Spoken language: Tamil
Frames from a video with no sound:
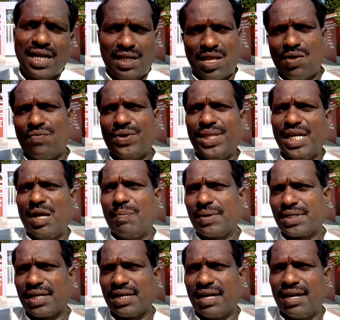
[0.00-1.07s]
அதாவது
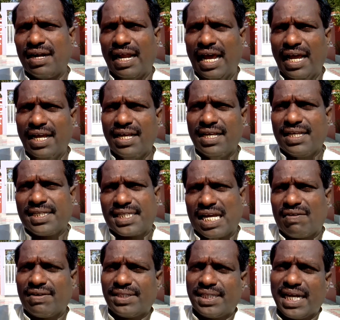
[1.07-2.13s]
விதிக்கப்பட்ட நாளில்
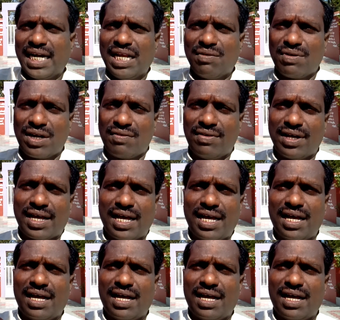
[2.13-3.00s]
சாவை தேடி வரவங்க